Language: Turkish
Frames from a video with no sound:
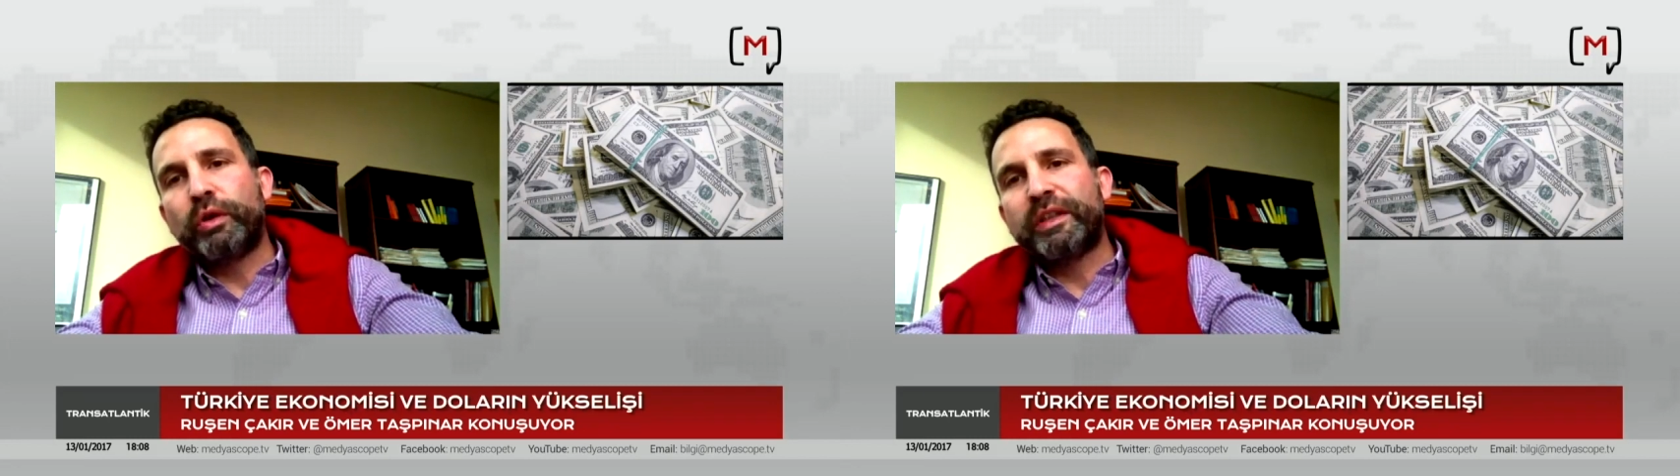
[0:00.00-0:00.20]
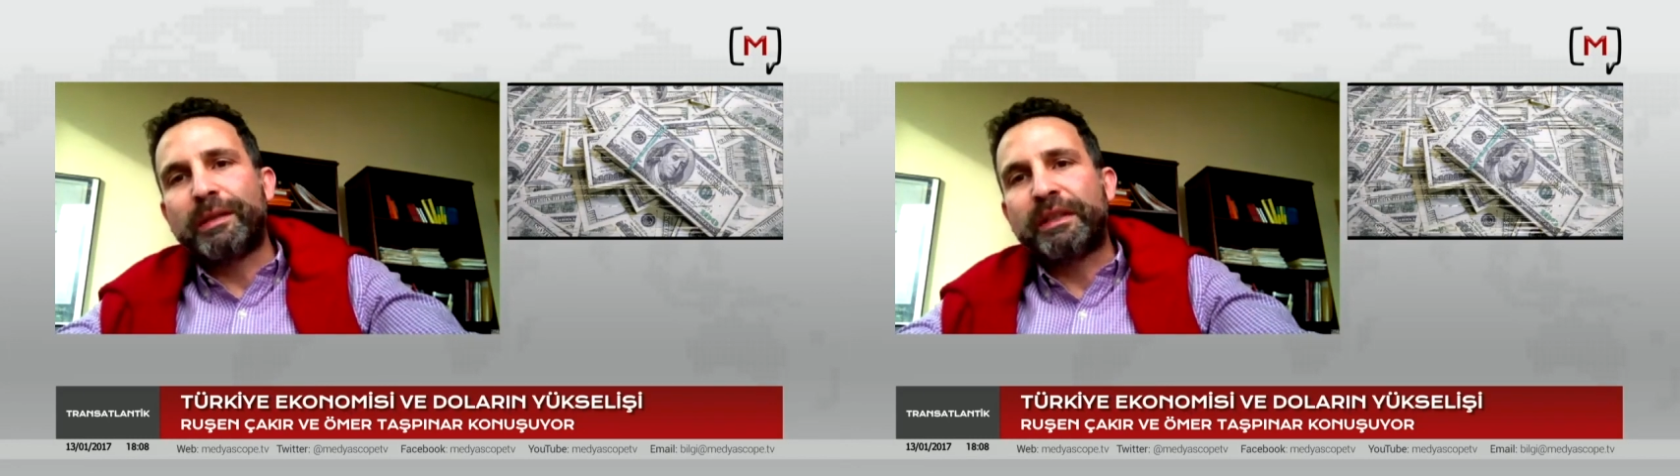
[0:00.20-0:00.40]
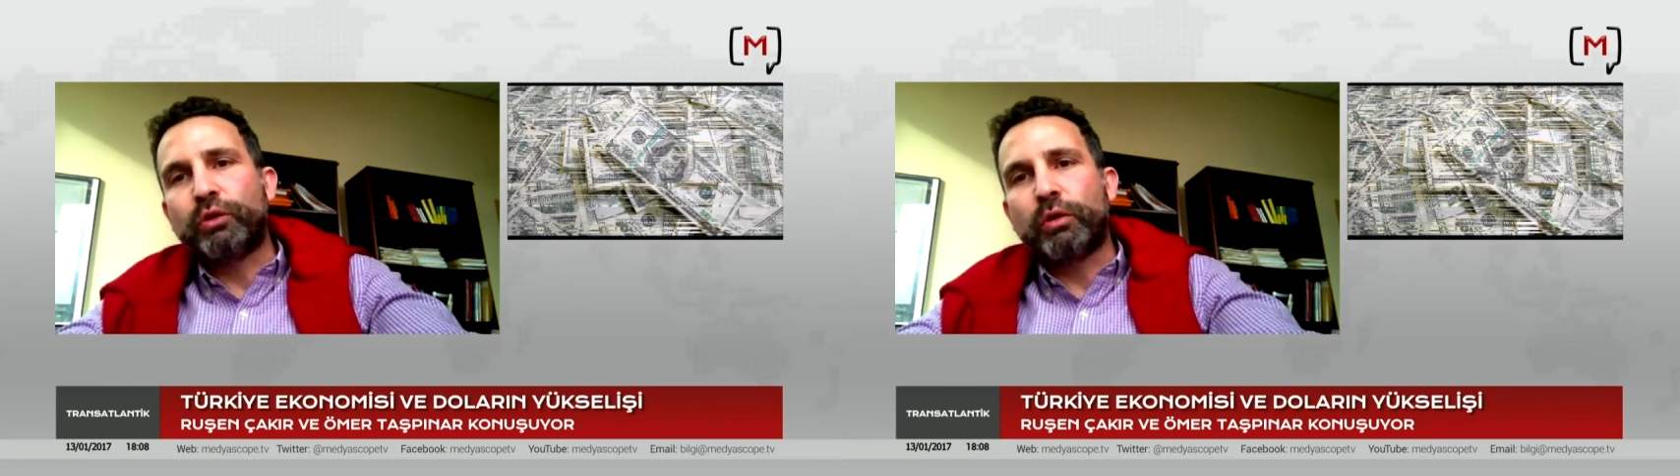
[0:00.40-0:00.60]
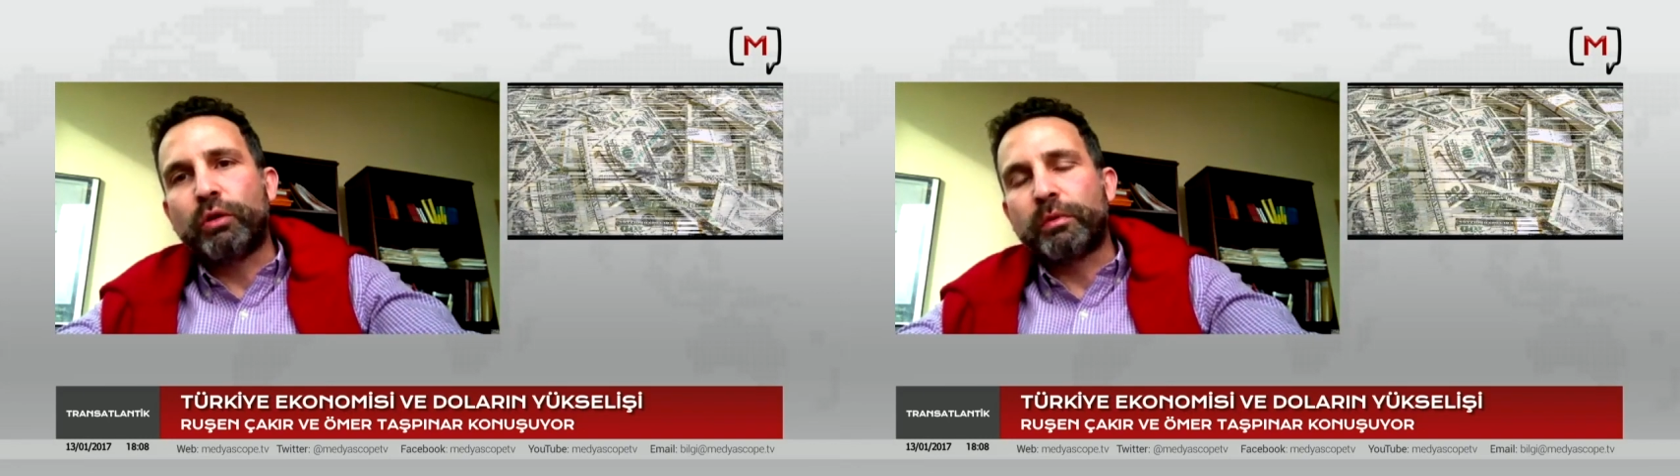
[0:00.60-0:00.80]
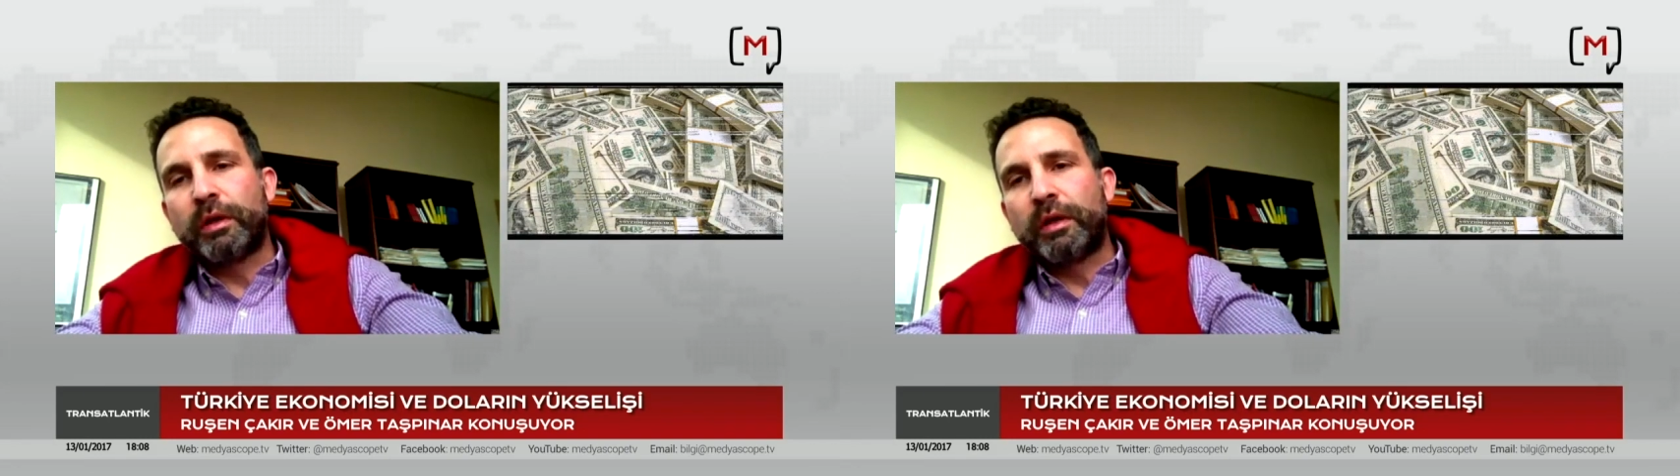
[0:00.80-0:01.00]
edebiliyor.
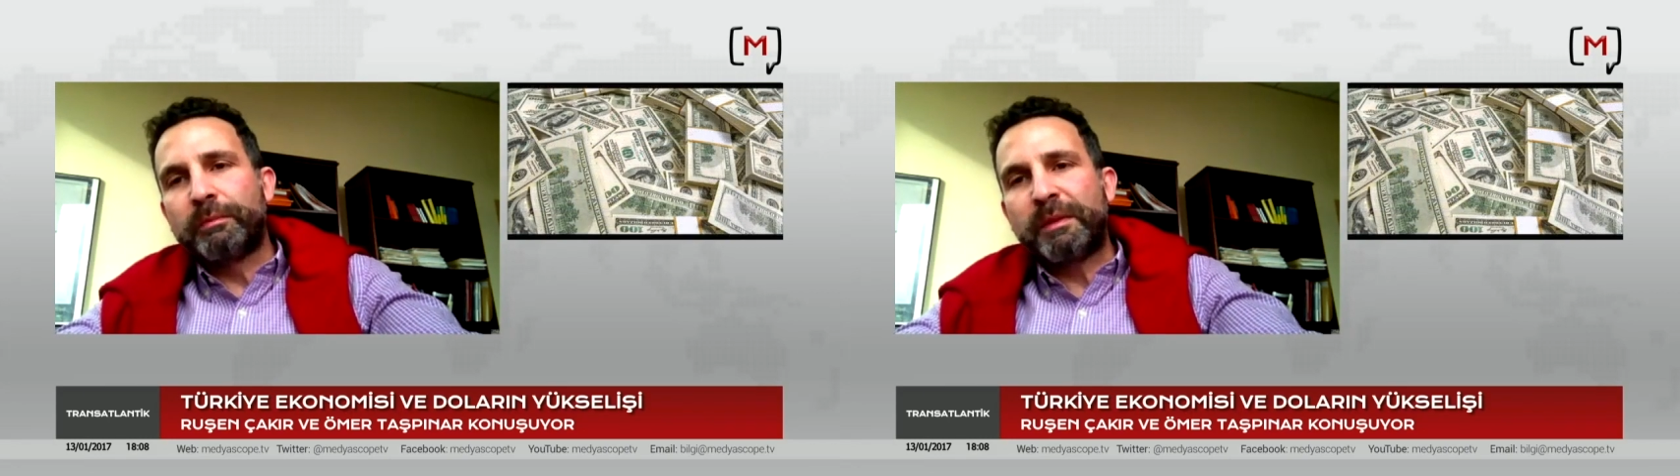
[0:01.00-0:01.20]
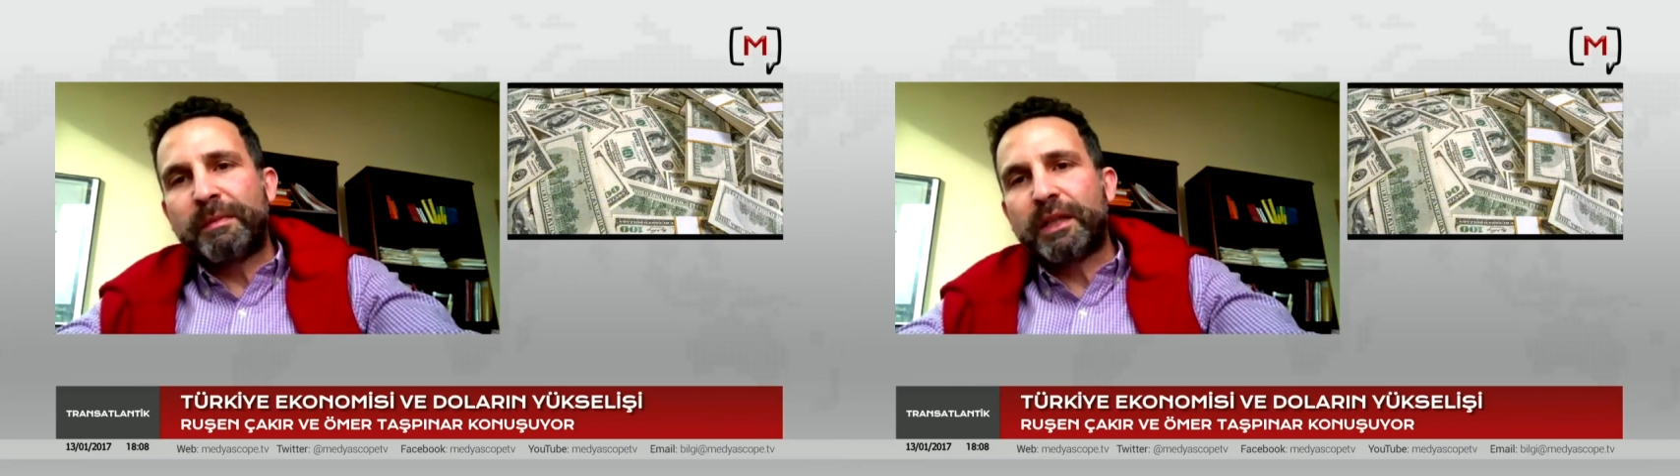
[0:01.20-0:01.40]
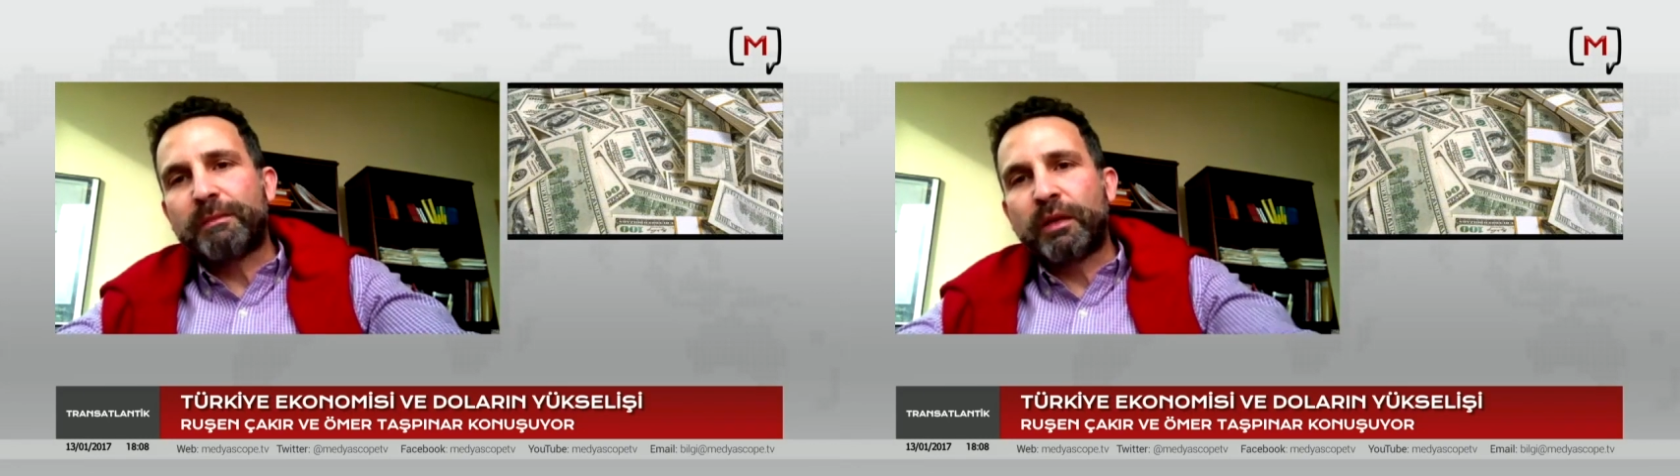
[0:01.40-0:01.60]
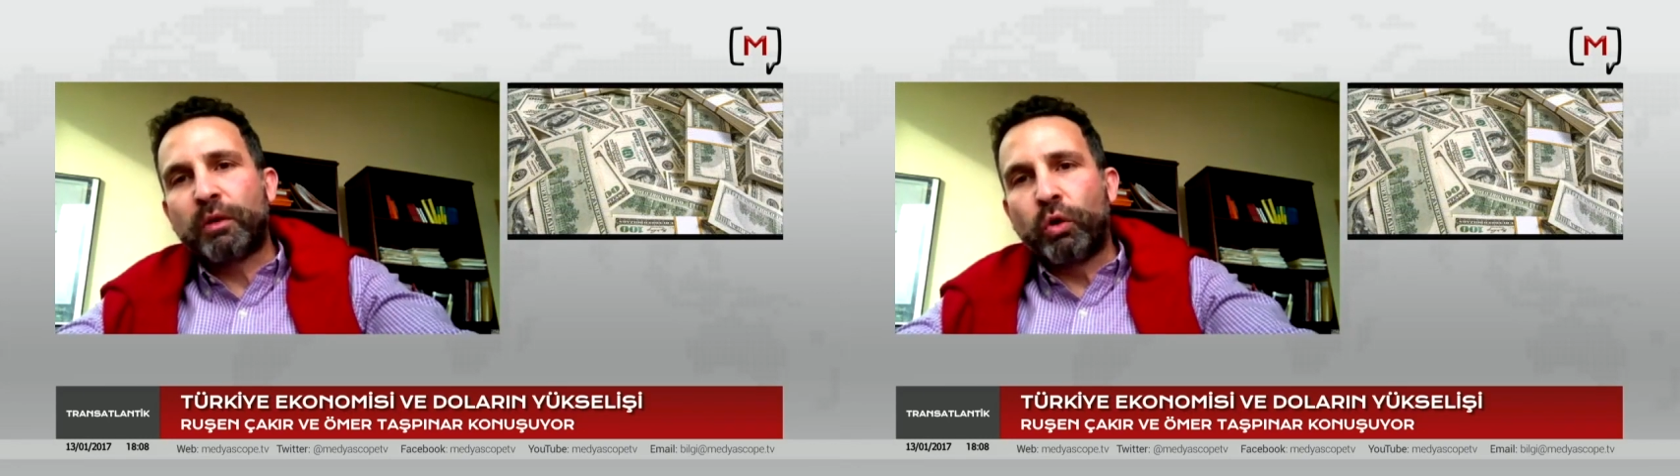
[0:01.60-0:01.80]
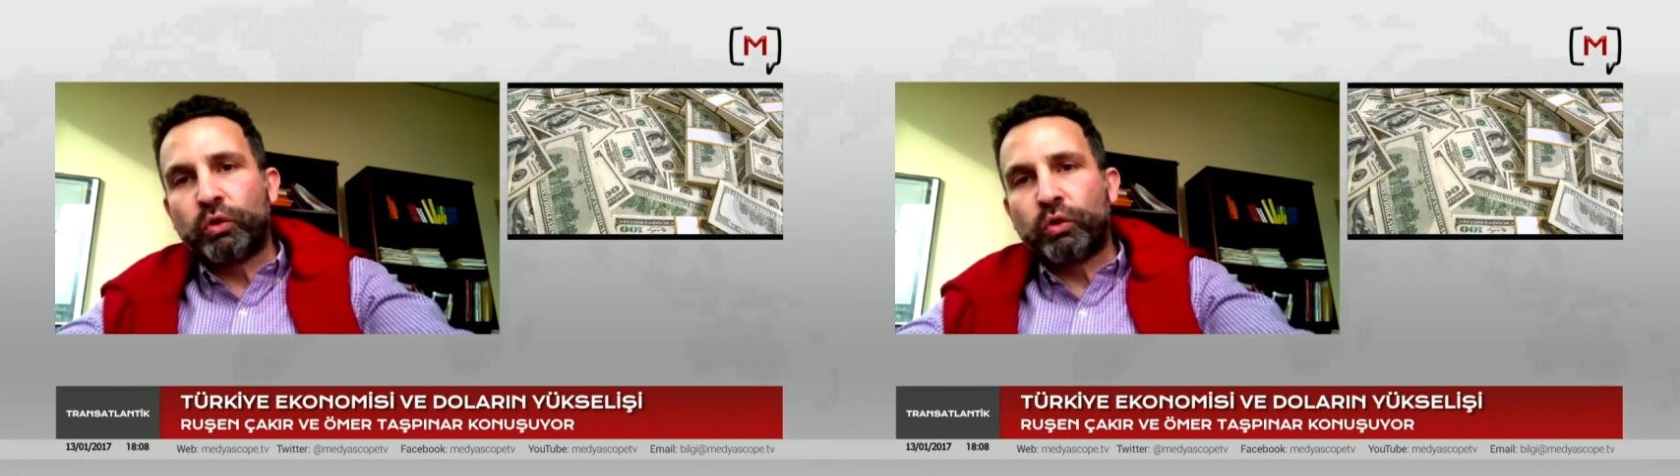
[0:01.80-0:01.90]
Bir bakıma